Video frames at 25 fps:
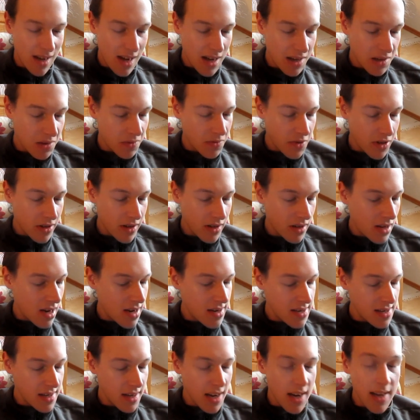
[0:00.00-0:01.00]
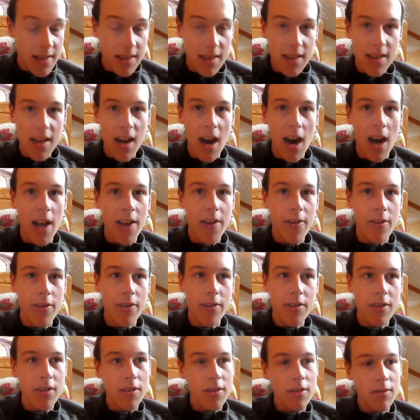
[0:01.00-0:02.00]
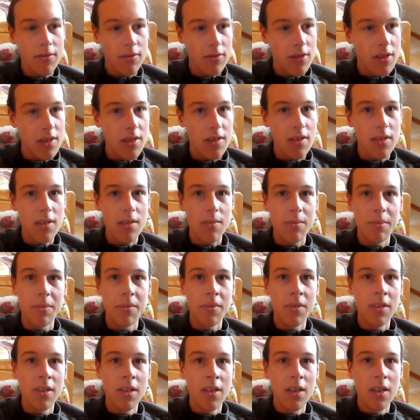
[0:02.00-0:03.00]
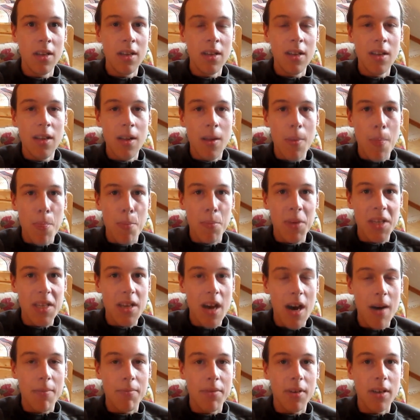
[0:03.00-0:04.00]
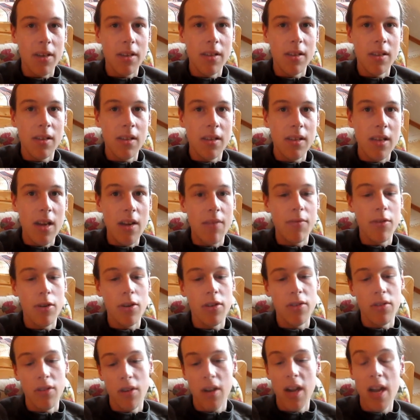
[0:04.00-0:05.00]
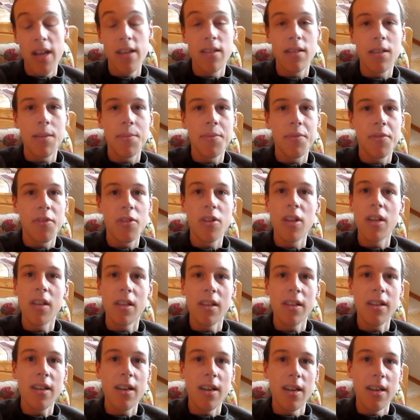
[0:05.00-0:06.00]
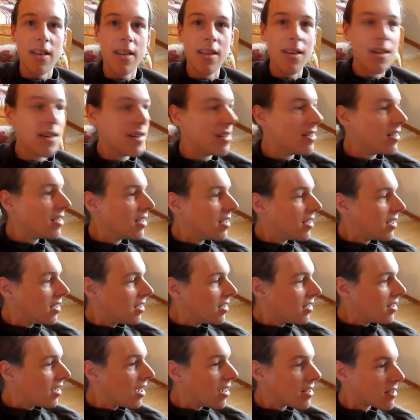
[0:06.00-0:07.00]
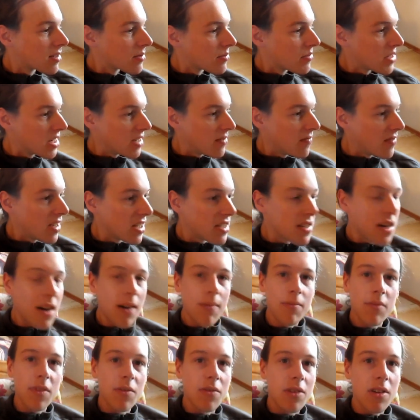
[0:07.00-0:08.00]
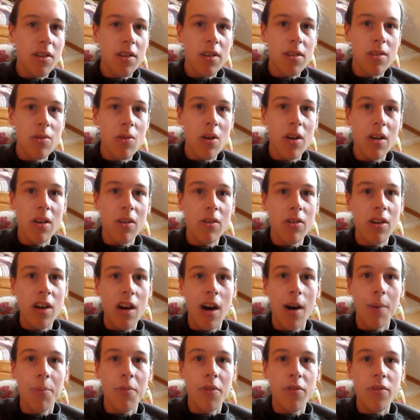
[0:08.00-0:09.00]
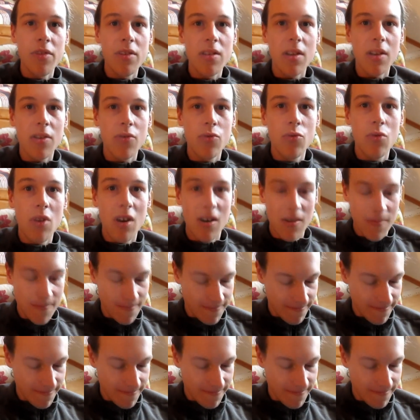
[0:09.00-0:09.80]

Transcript: Also wirklich an die 30 Grad heute und das ist im Mitte April ja wirklich noch keine Selbstverständlichkeit. Also mit dem Wetter haben wir wirklich so ein Glück gehabt auf dieser Tour.